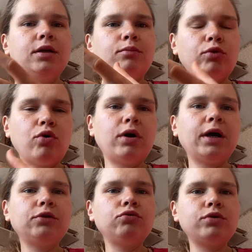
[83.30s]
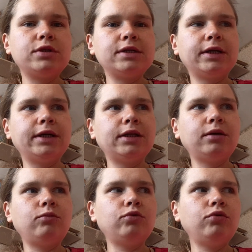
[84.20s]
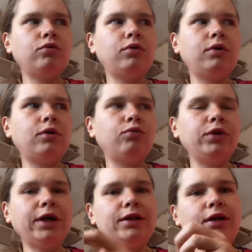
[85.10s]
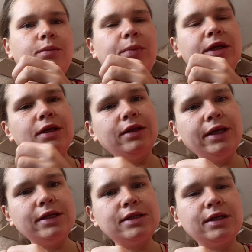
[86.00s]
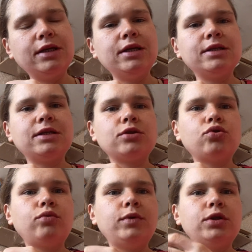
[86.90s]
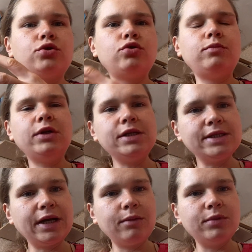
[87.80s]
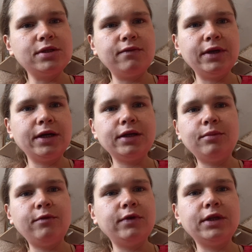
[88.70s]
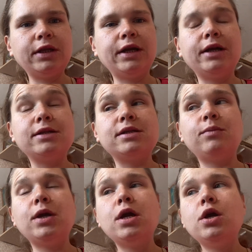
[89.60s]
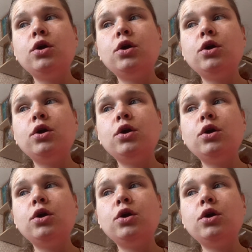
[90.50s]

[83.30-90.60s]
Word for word: плохо относятся к этому, но у некоторых по генетике есть особенность, что им нельзя быть веганами, вегетарианцами.